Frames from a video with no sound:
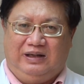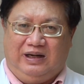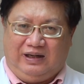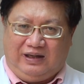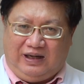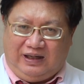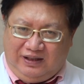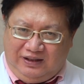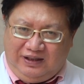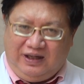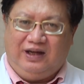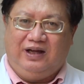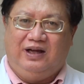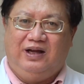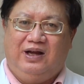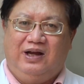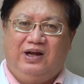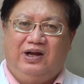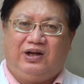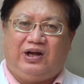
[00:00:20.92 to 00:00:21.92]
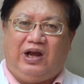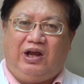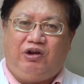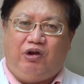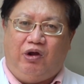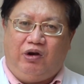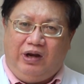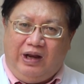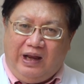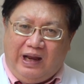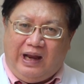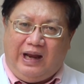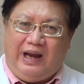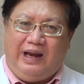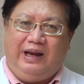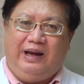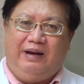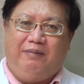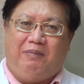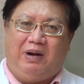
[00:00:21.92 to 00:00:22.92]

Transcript: Là cái thứ nhất. Cái chuyện thứ hai,